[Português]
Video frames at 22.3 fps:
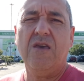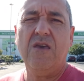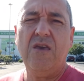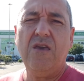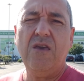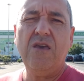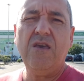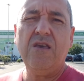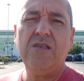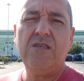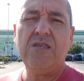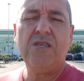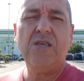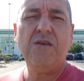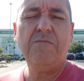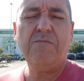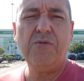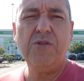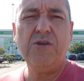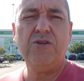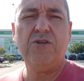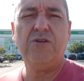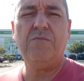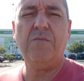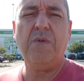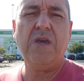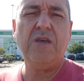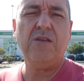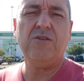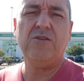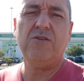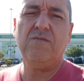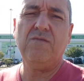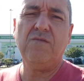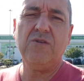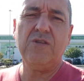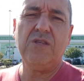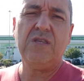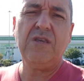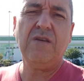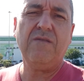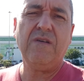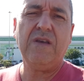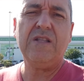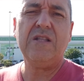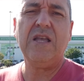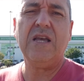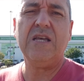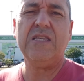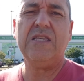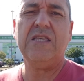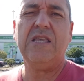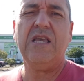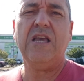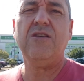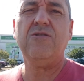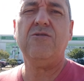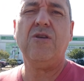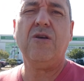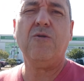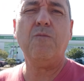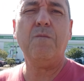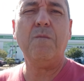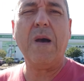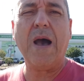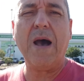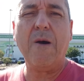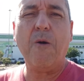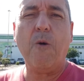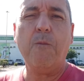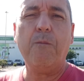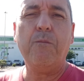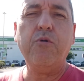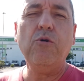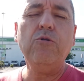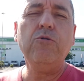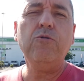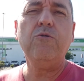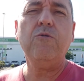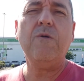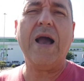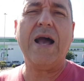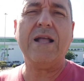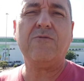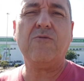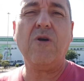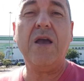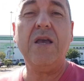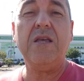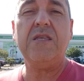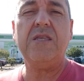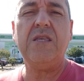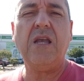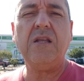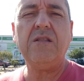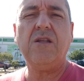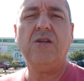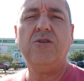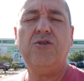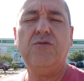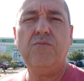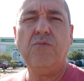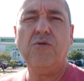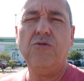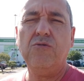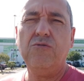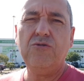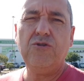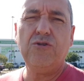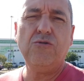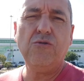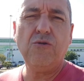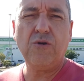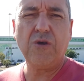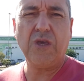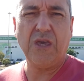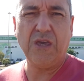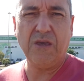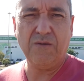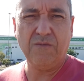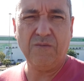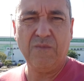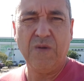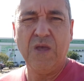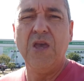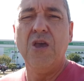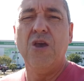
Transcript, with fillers: e simplesmente você vai ter acesso ao, ao pulo do gato, a receita de bolo de louquinho.